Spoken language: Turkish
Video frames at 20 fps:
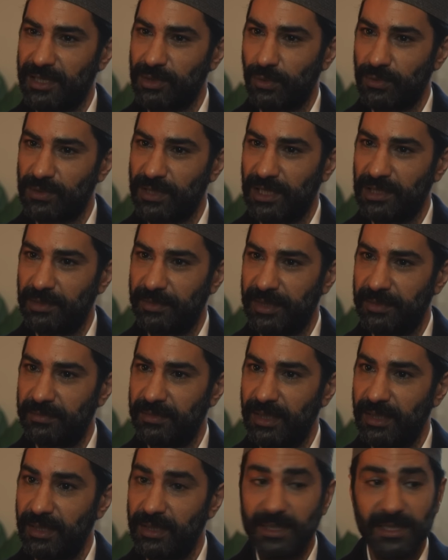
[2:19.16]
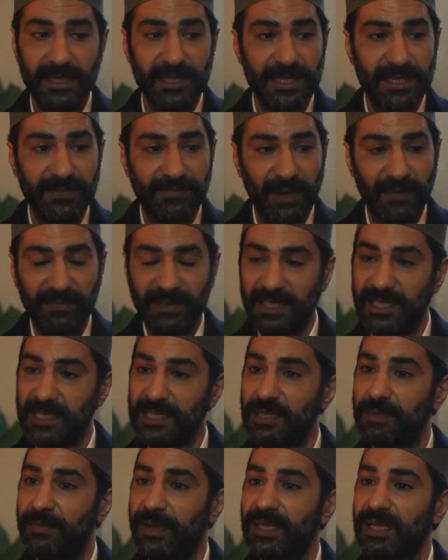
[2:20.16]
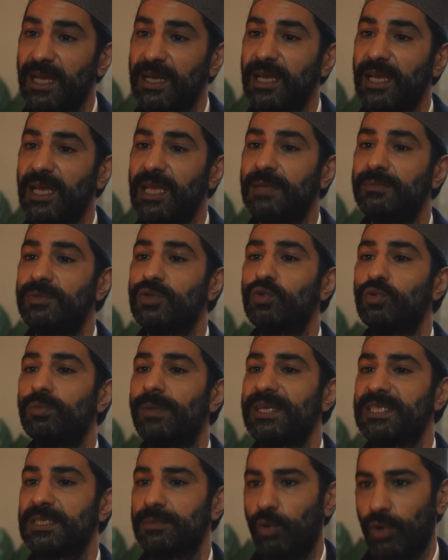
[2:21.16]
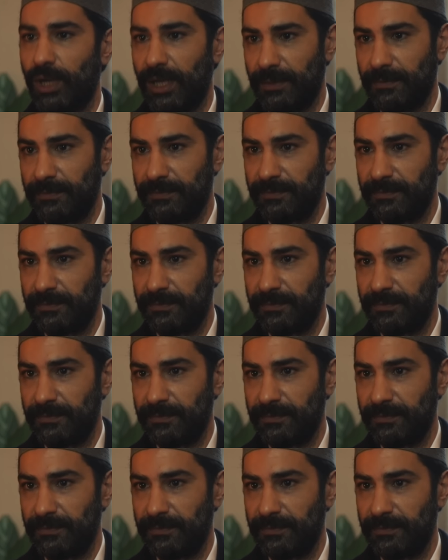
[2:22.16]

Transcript: razı olsaydı benimle zifaf gecesini bekler elimi sürmezdim ona.